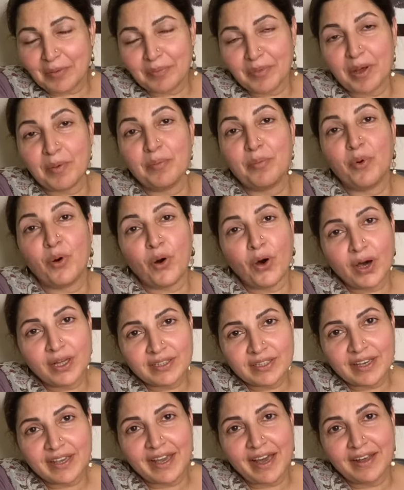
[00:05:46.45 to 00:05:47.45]
अपना बहुत
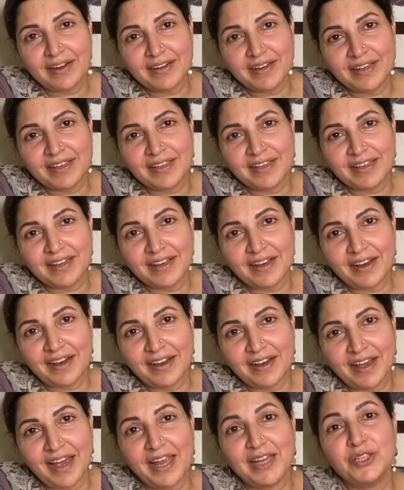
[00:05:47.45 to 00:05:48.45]
ख्याल रखिएगा
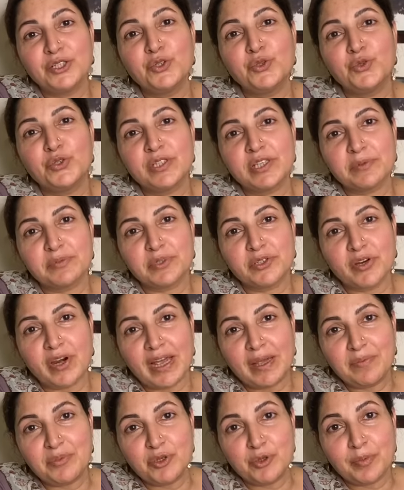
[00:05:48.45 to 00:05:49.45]
एंड डू
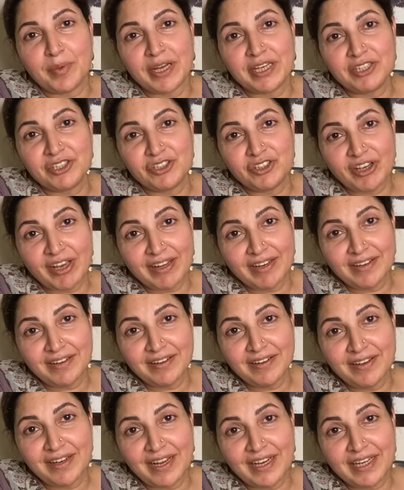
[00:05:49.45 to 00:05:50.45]
सब्सक्राइब टू माय
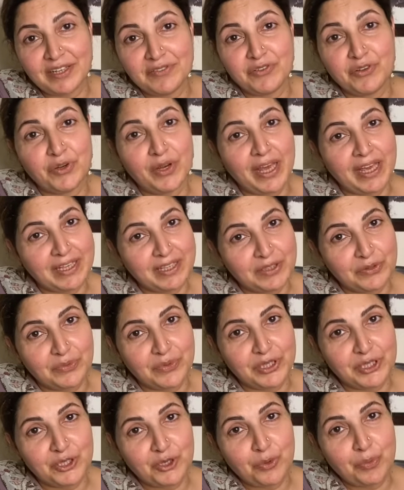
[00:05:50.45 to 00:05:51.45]
चैनल एंड इफ़ यू लाइक द
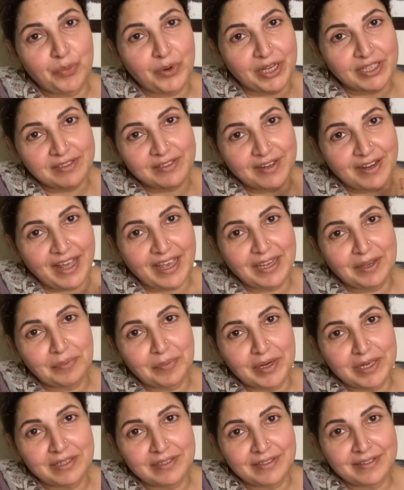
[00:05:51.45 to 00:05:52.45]
वीडियो प्रेस द लाइक
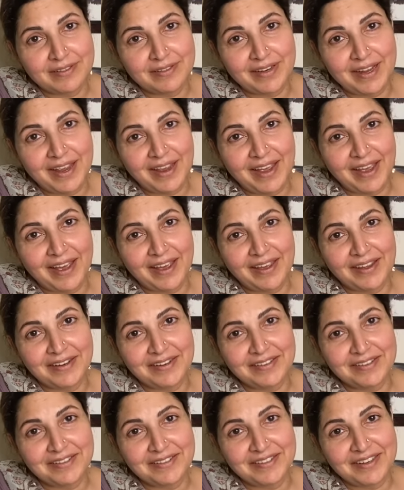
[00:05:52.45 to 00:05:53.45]
बटन
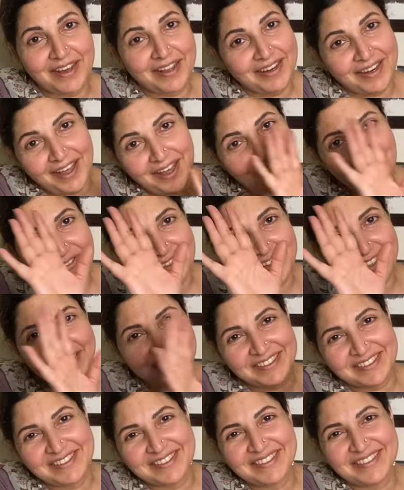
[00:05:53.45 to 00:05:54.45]
एंड अल्लाह
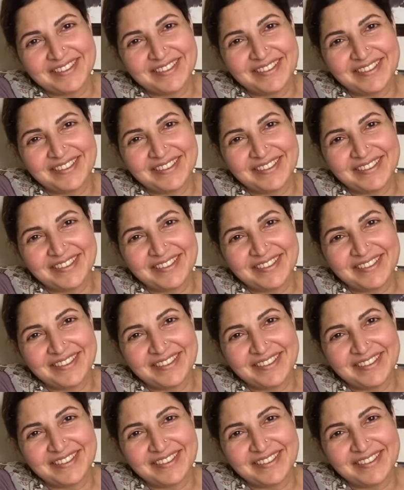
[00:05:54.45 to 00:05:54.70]
हाफिज़